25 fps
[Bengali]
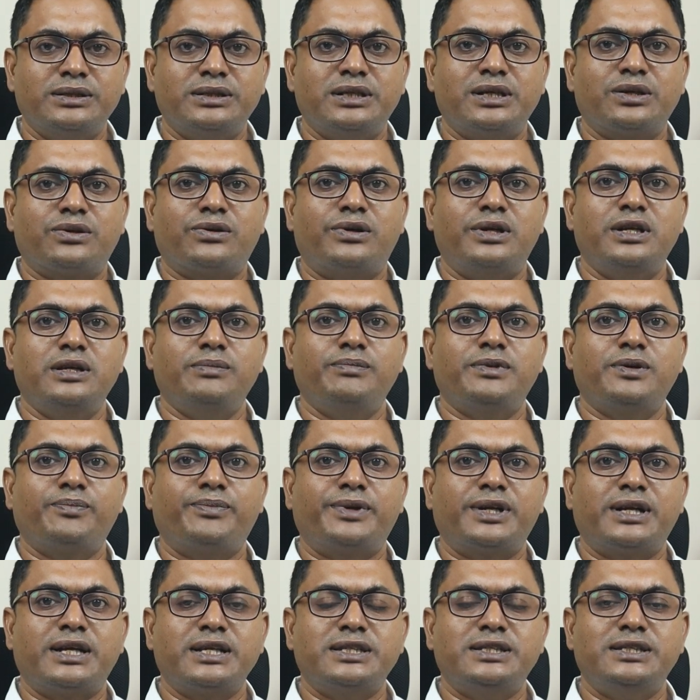যে কলিং
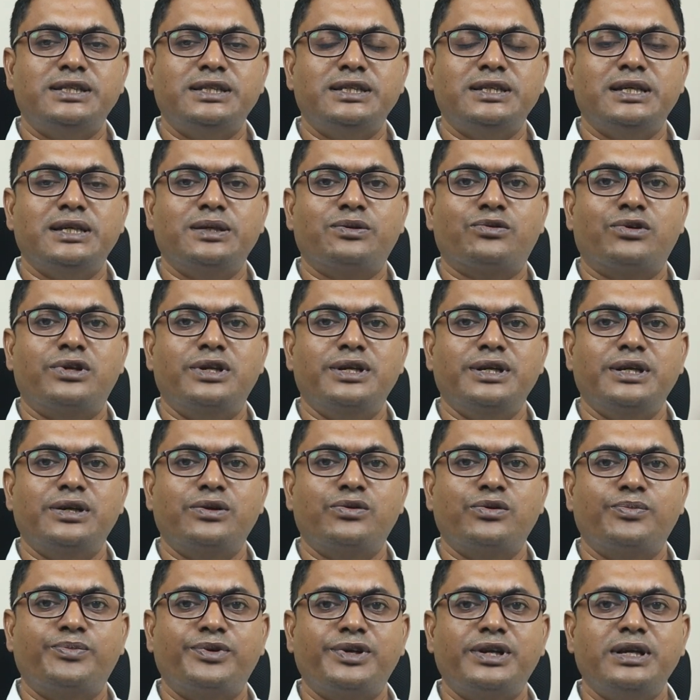পেপার আছে এই
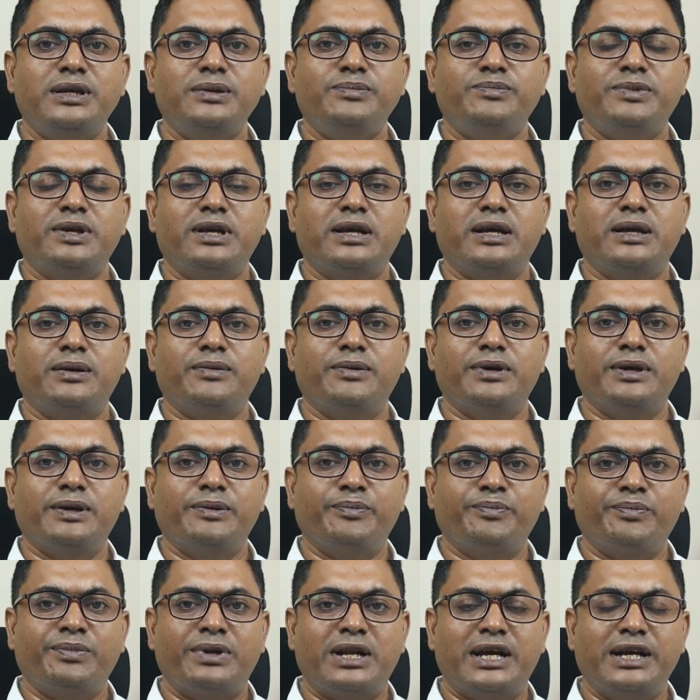কলিংয়ের উপরেই
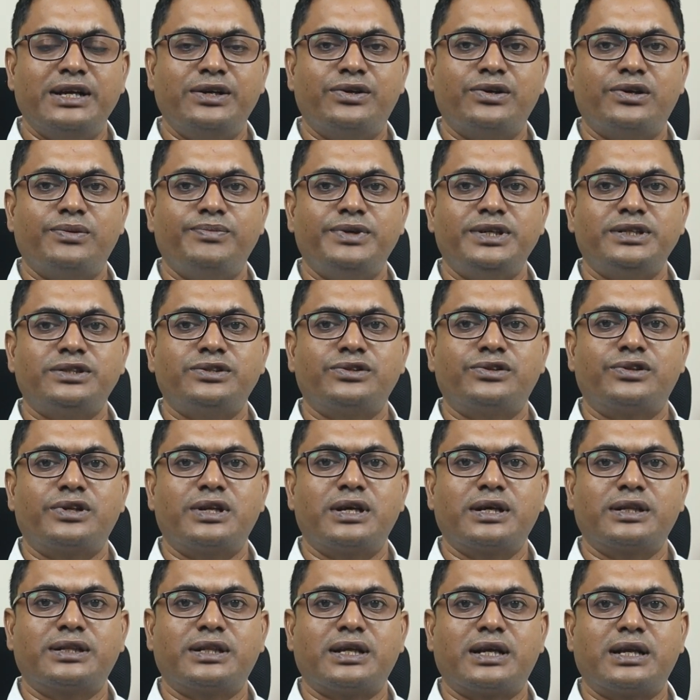ফ্লাইট হবে
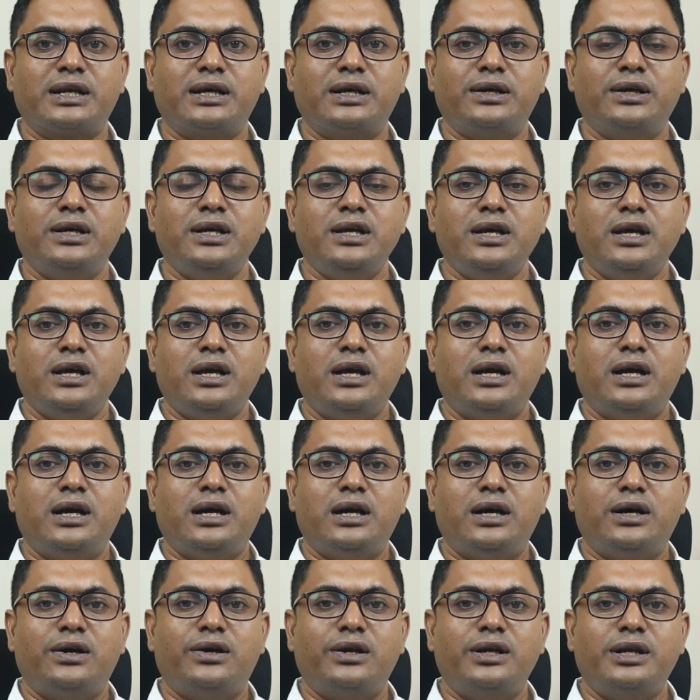সুতরাং তারা
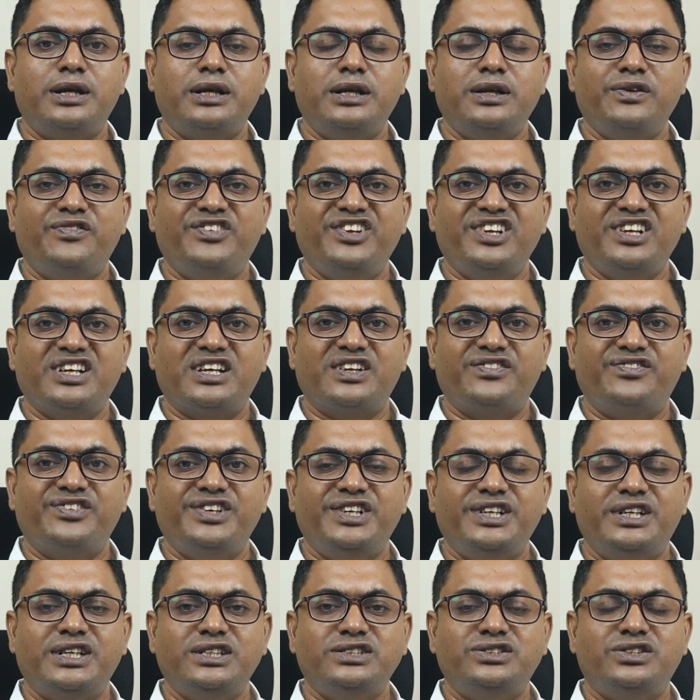অলরেডি
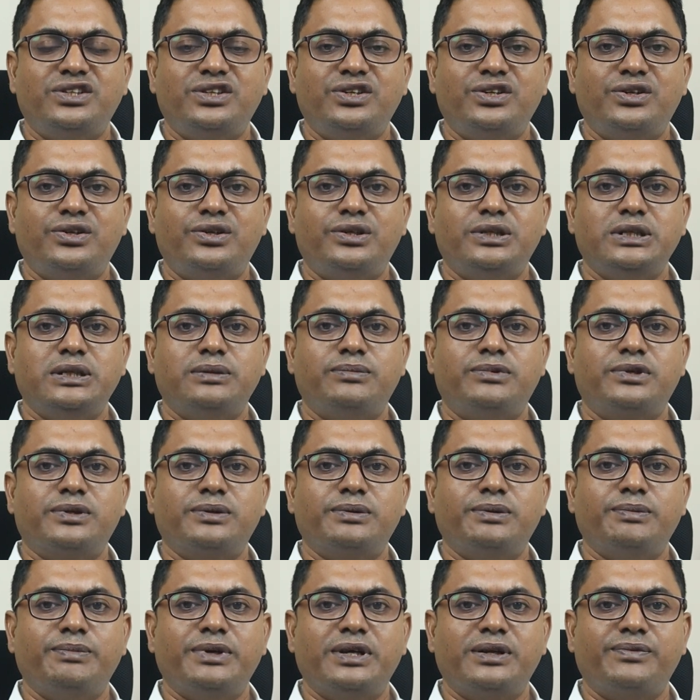ফিঙ্গারপ্রিন্টের জন্য এবং
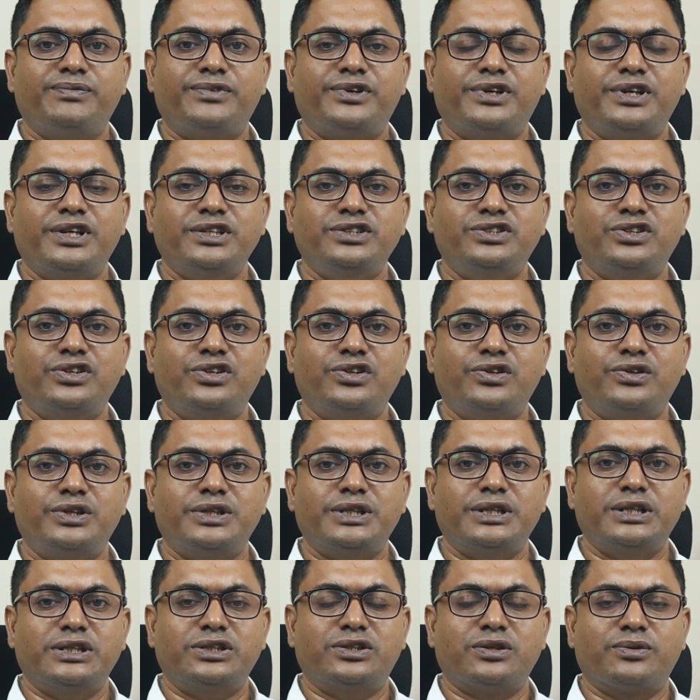ম্যান পাওয়ারের জন্য
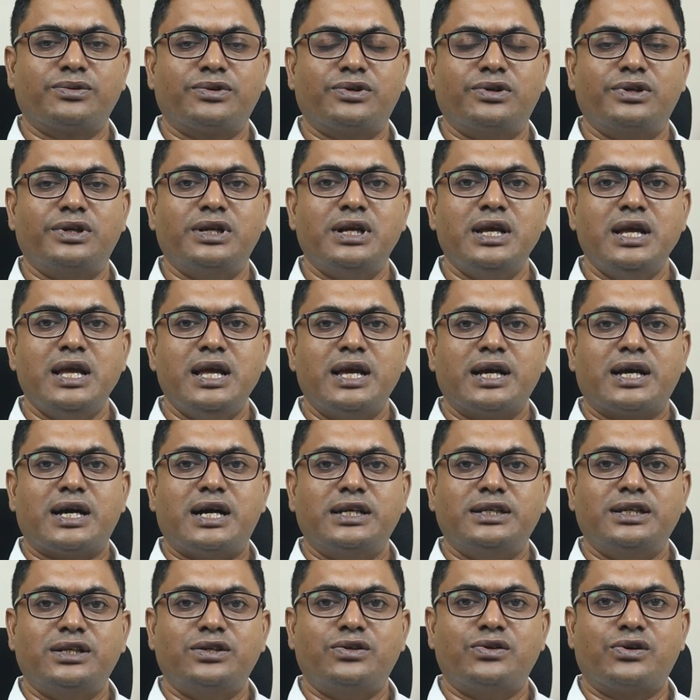এ সকল
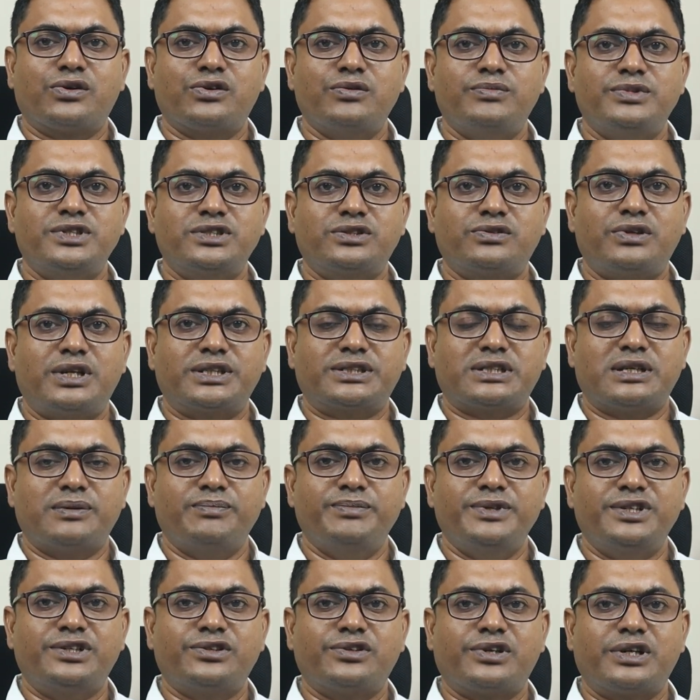কাজের ডকুমেন্টসগুলো
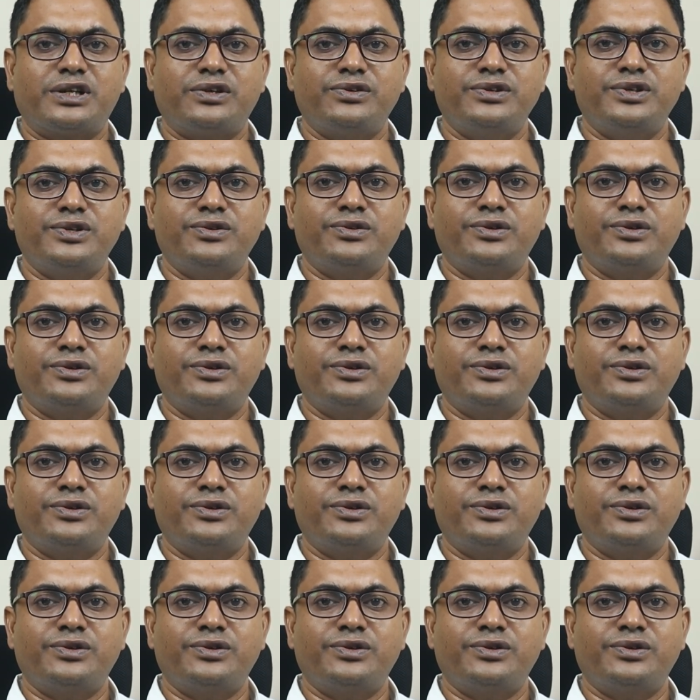সাবমিট করা